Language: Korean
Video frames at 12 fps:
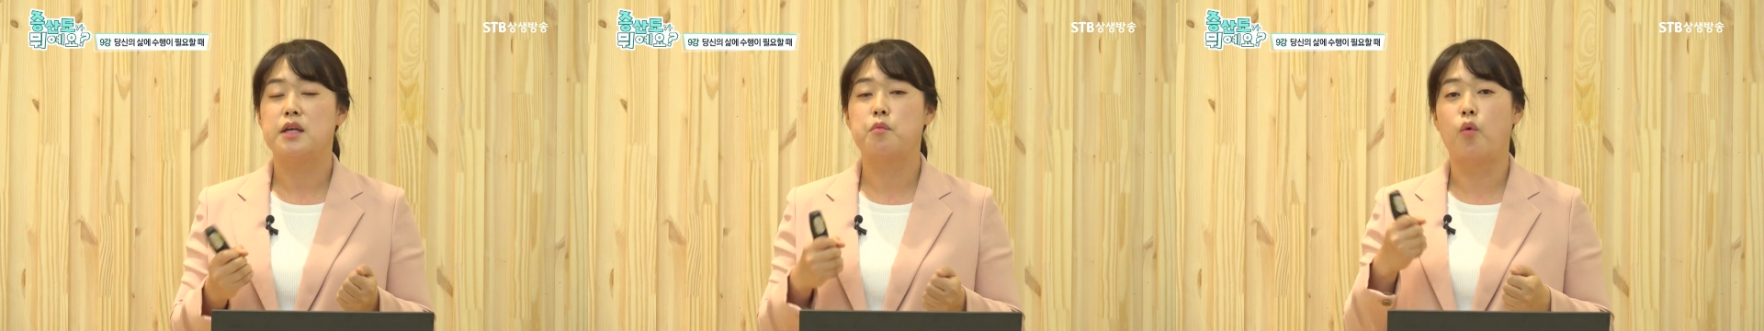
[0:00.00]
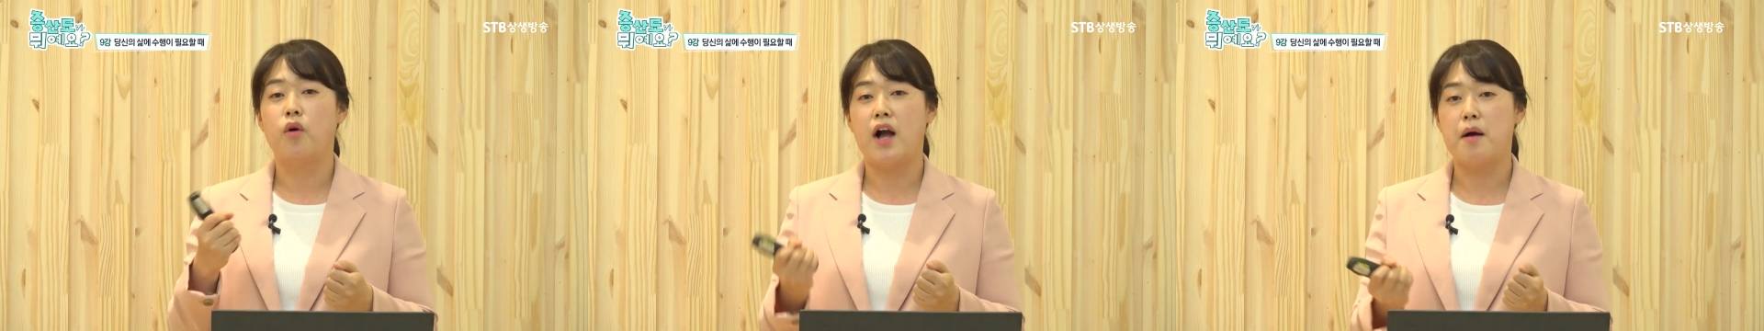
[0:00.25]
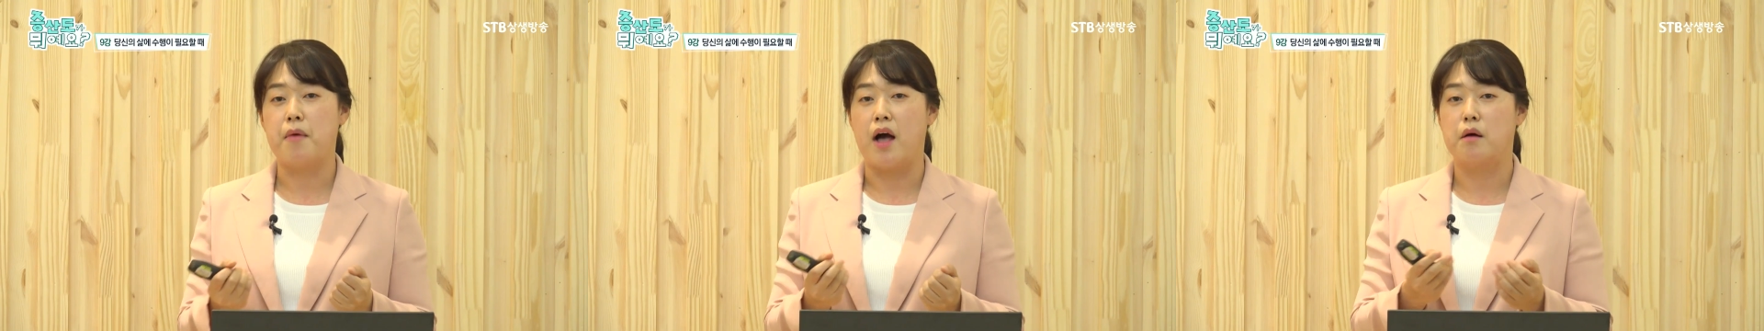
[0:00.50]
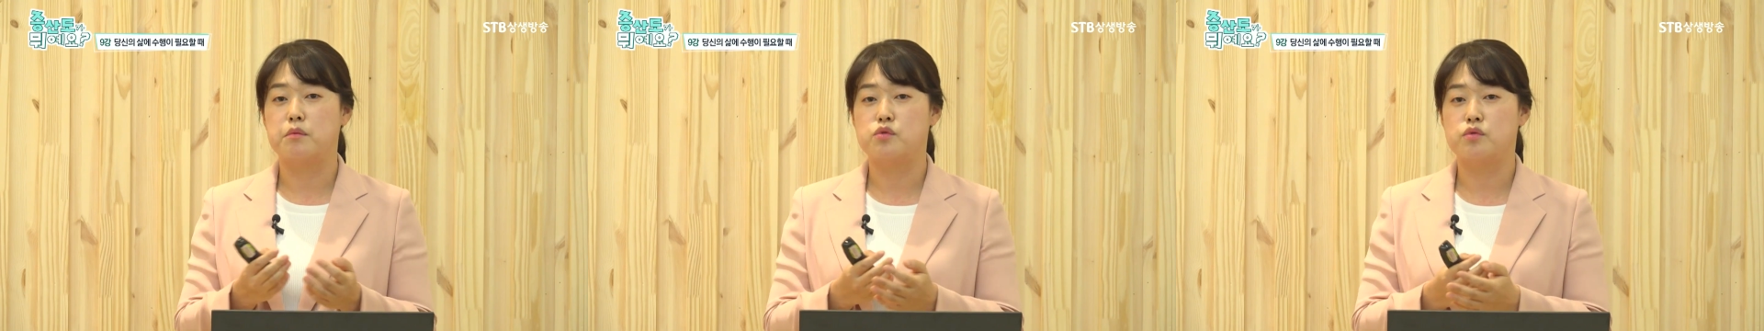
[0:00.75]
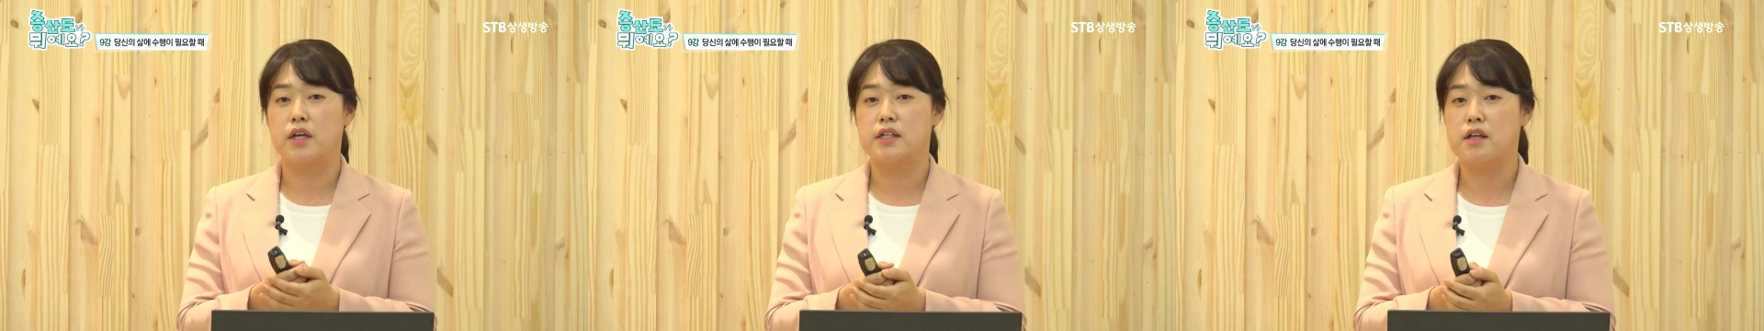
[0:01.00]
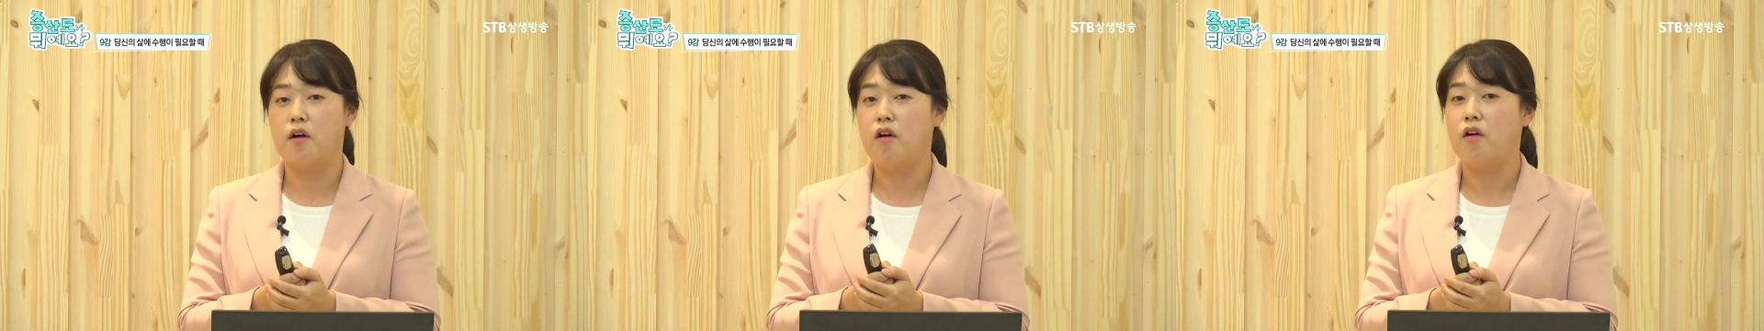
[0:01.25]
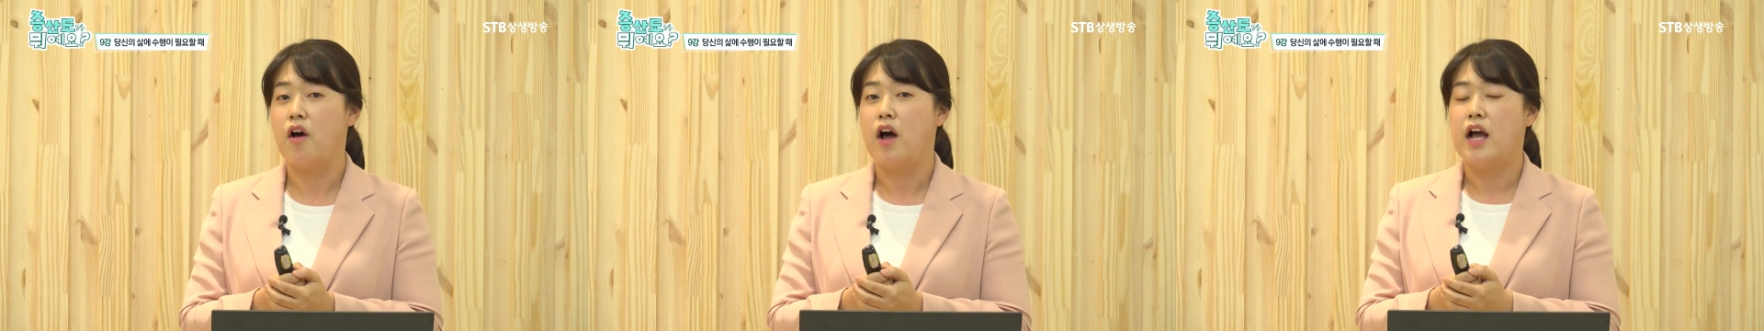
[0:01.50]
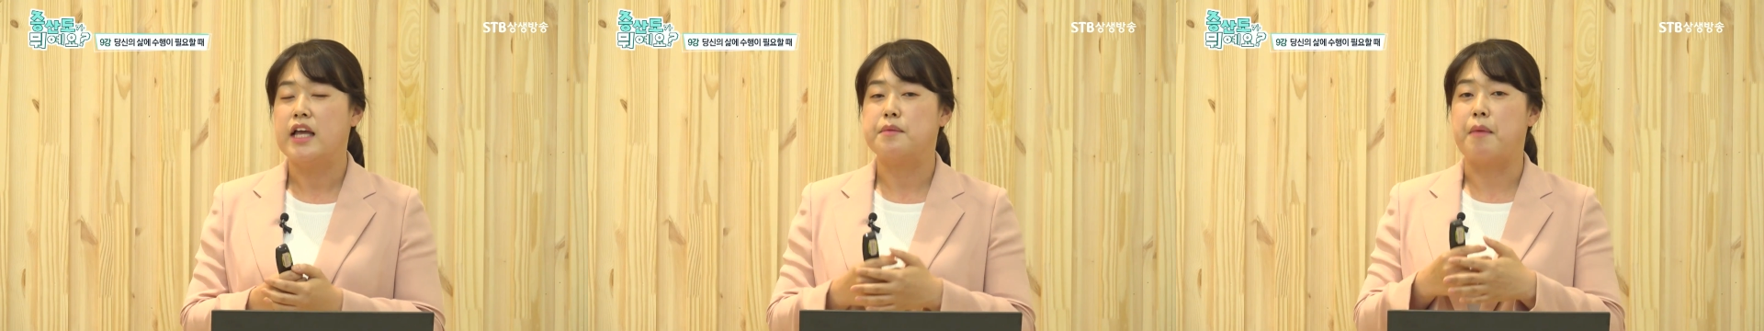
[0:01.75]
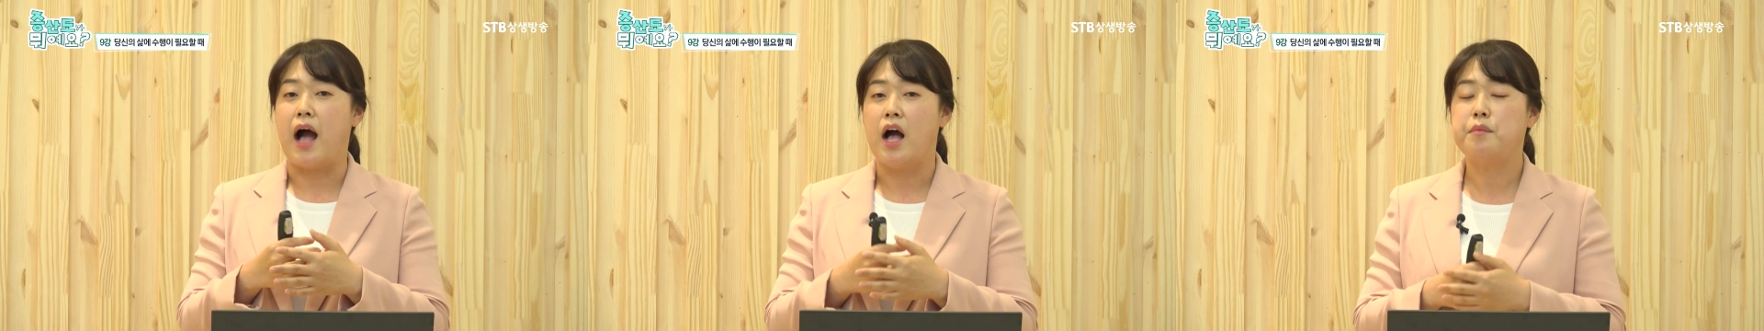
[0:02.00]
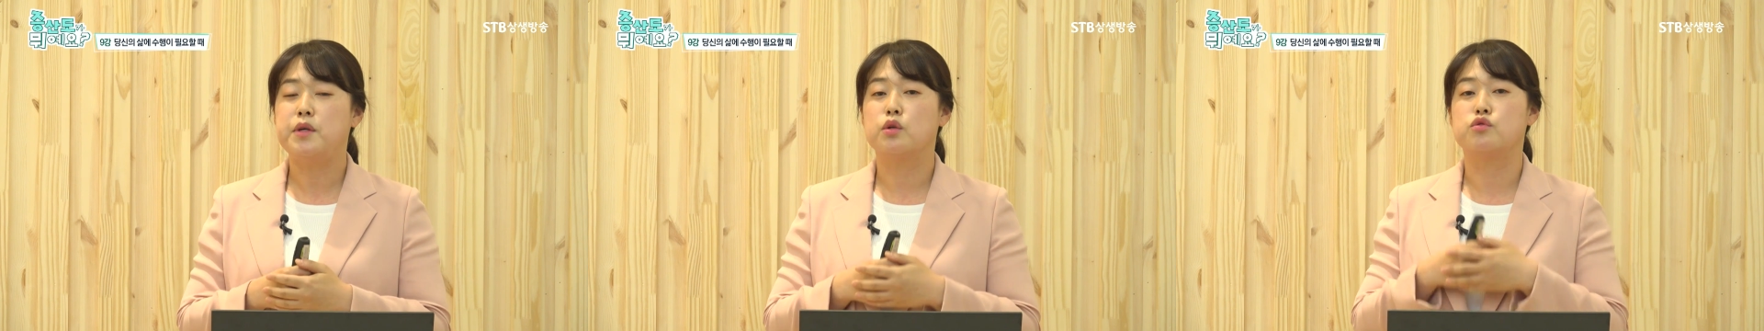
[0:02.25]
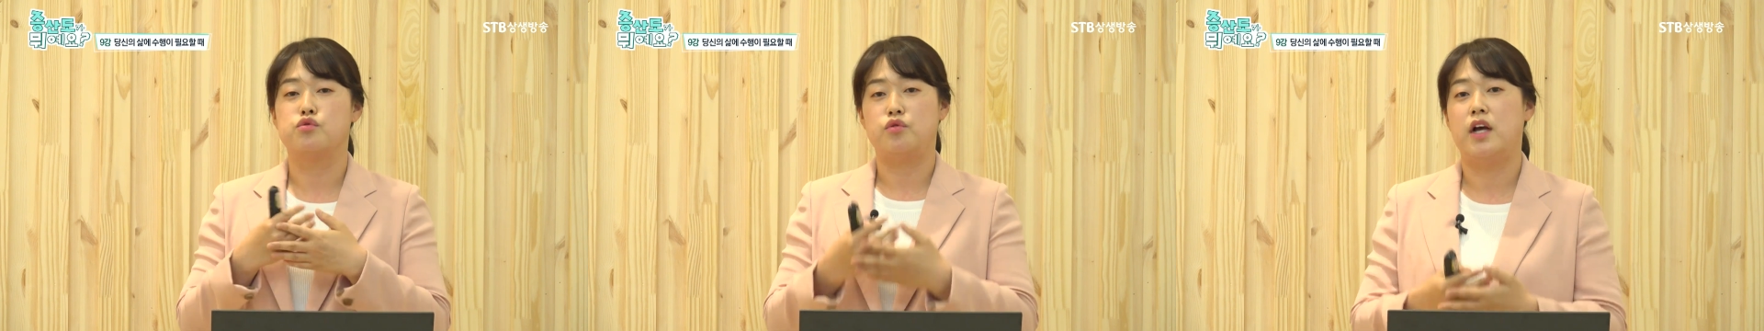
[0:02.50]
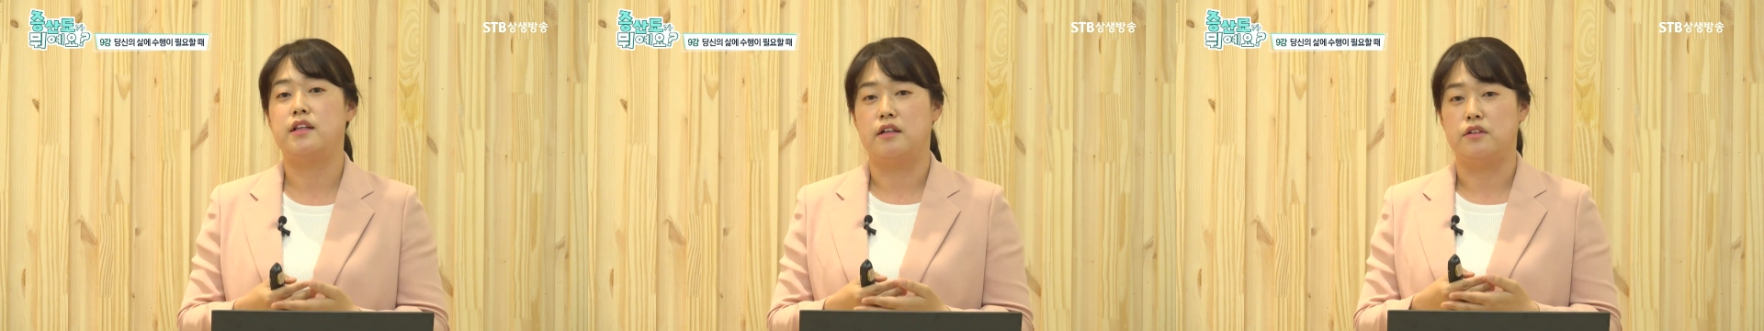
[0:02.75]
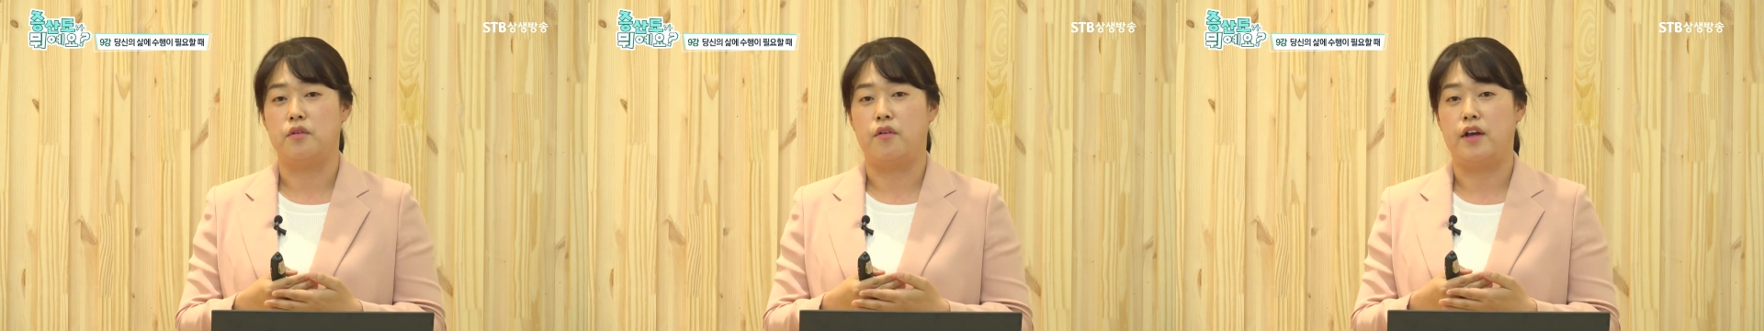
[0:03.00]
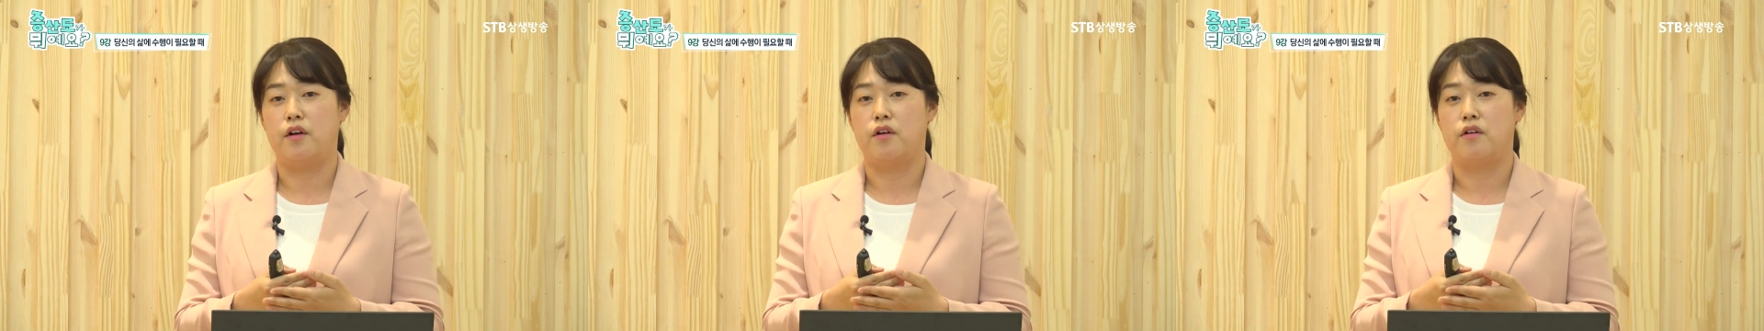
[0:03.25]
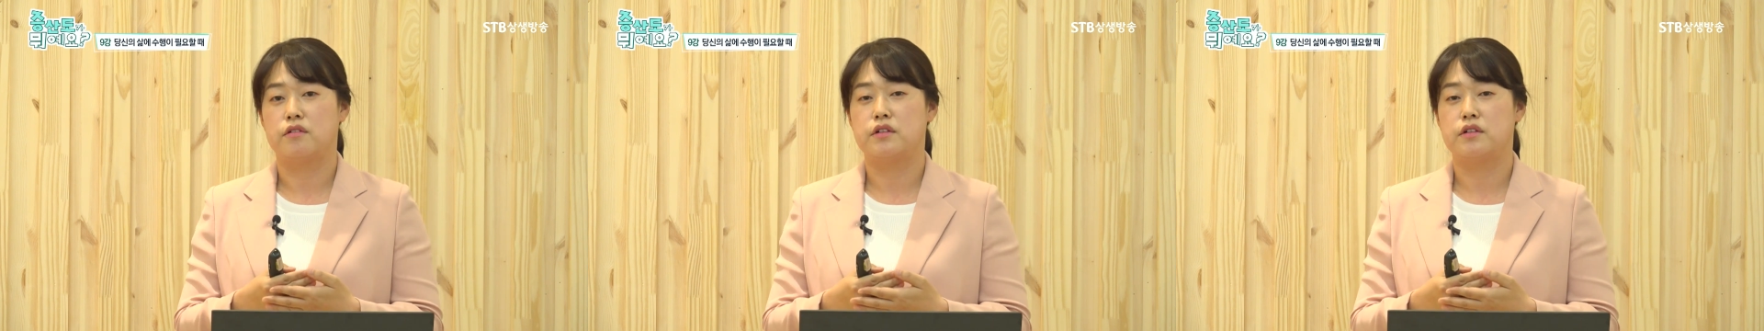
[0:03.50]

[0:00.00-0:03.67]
이 몸과 마음 중에서 이 마음이 더 중요하다는 거예요.